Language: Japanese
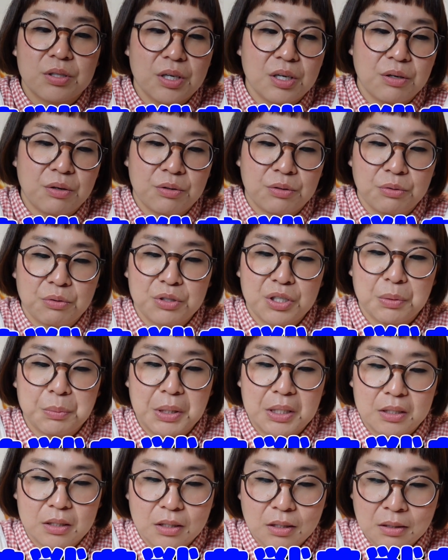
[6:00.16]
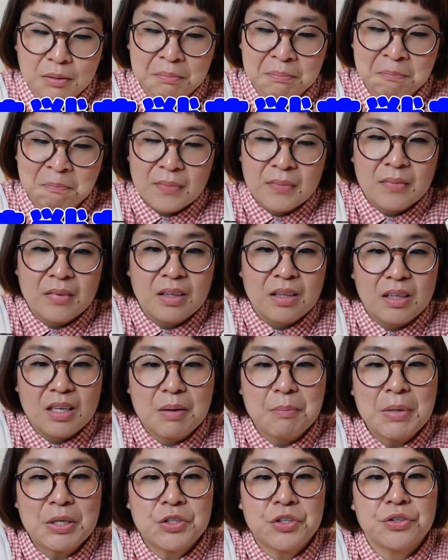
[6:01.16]
戦苦闘してます。
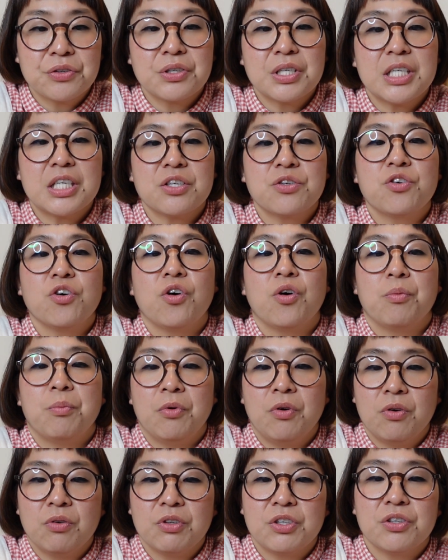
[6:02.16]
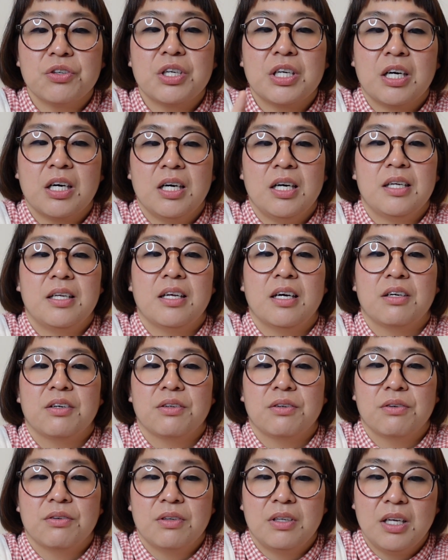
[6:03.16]
で、まあ、注意事項も後ろに書いてある
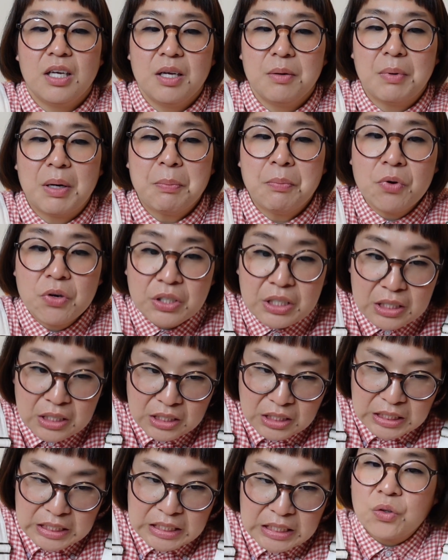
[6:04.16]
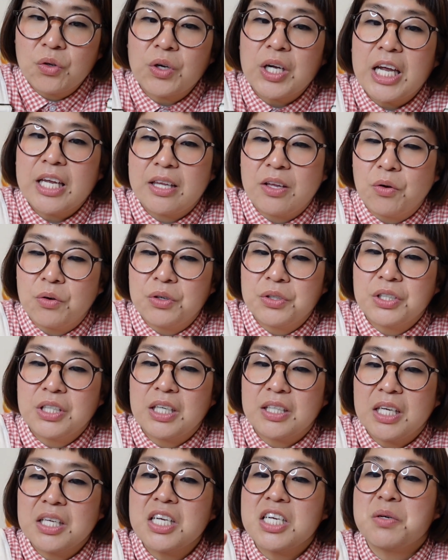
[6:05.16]
ので、まあ、もし溶けてお薬
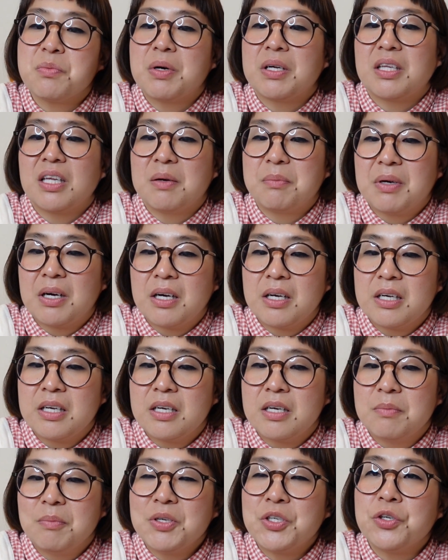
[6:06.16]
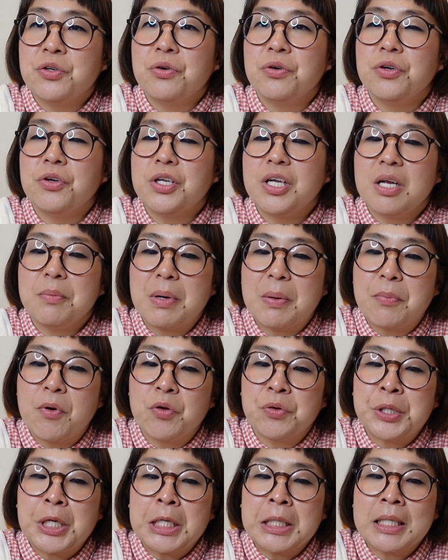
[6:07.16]
が出てしまった場合、まあ、少量であれば
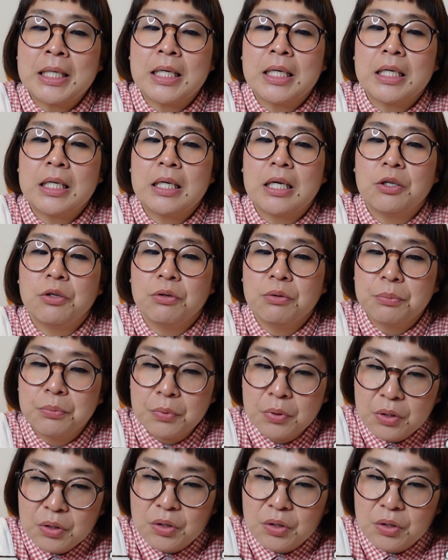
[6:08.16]
問題ないけども、